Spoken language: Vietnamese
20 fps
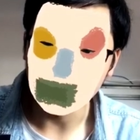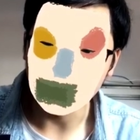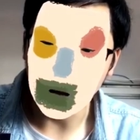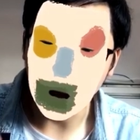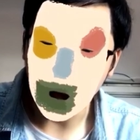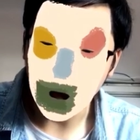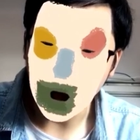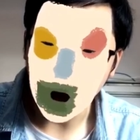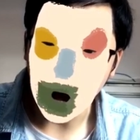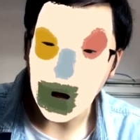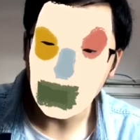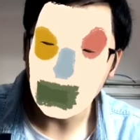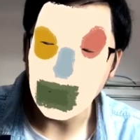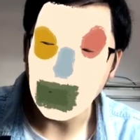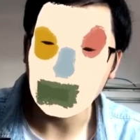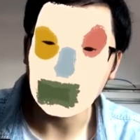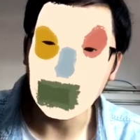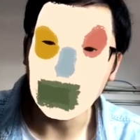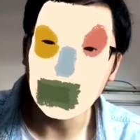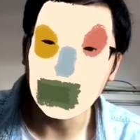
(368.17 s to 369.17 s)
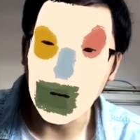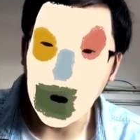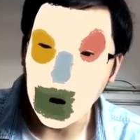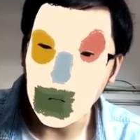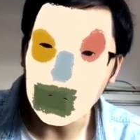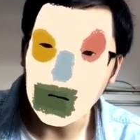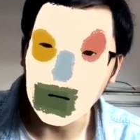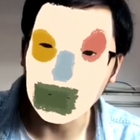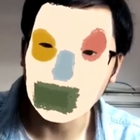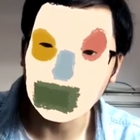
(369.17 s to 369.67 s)
Đòi hỏi bạn phải
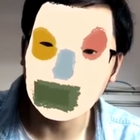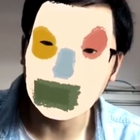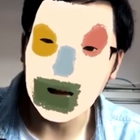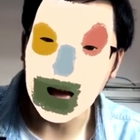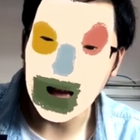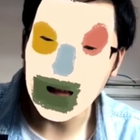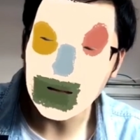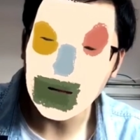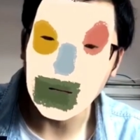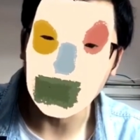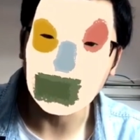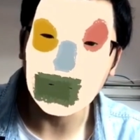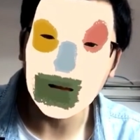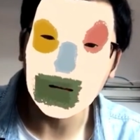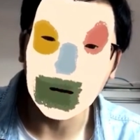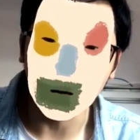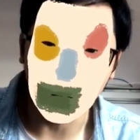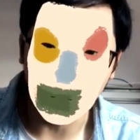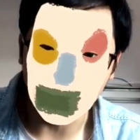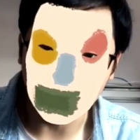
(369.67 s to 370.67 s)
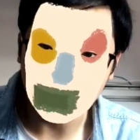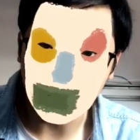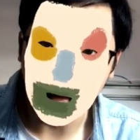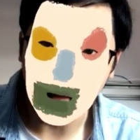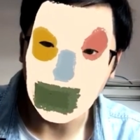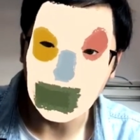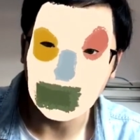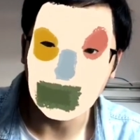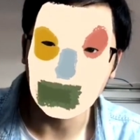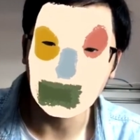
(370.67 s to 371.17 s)
nỗ lực cải thiện năng lực hiện
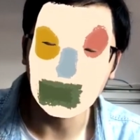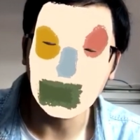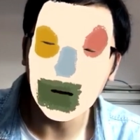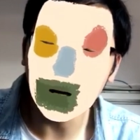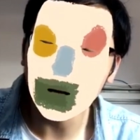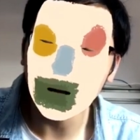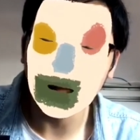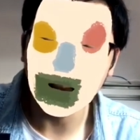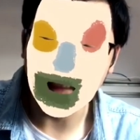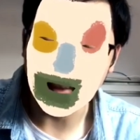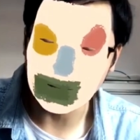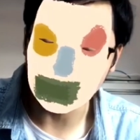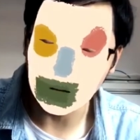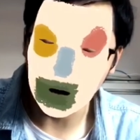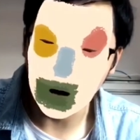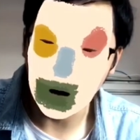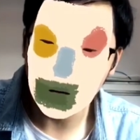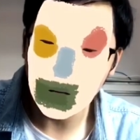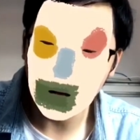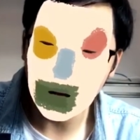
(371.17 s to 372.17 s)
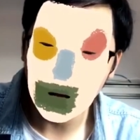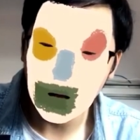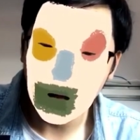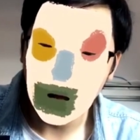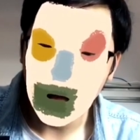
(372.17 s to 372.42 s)
tại Mới có thể đạt tới á